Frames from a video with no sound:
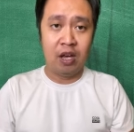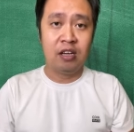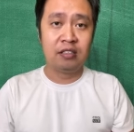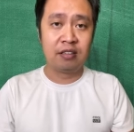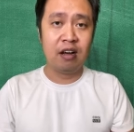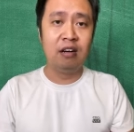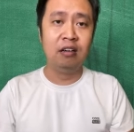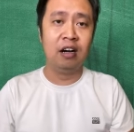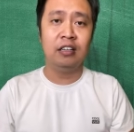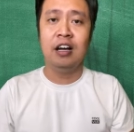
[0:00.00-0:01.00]
Dương
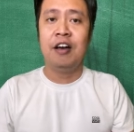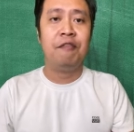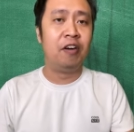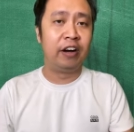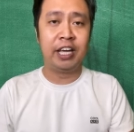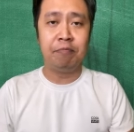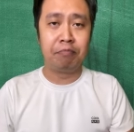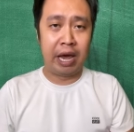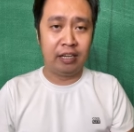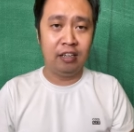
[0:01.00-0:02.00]
Hướng với
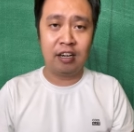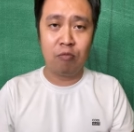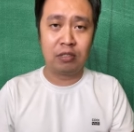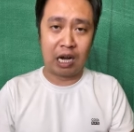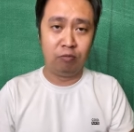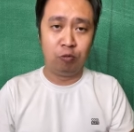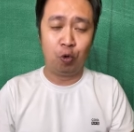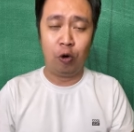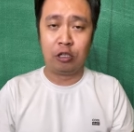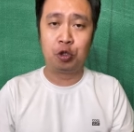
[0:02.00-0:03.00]
Bến Không Chồng
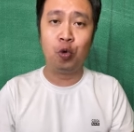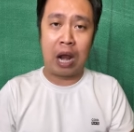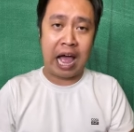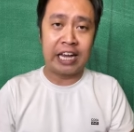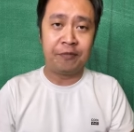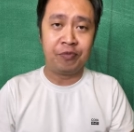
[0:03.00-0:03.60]
của Chu Lai,